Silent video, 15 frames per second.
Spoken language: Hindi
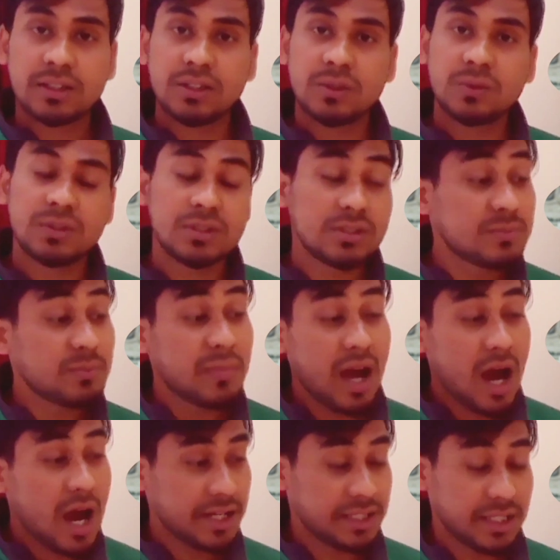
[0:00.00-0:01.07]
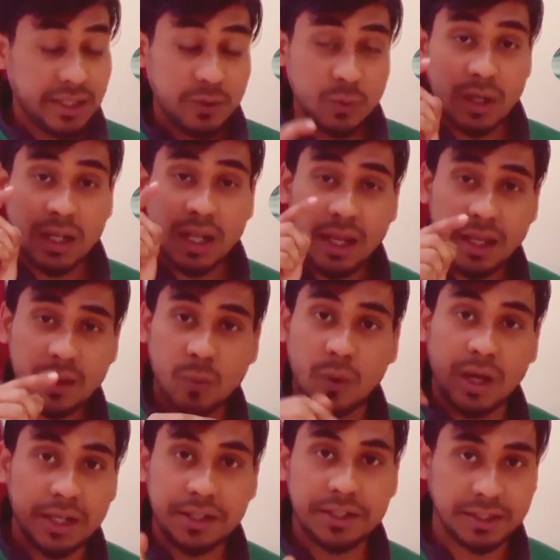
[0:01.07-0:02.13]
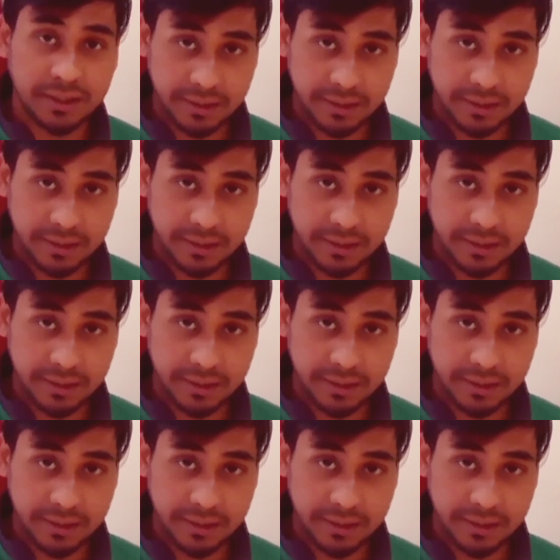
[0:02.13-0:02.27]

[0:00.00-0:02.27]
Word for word: क्योंकि इसमें हाईलाइट वाला है क्वालिटी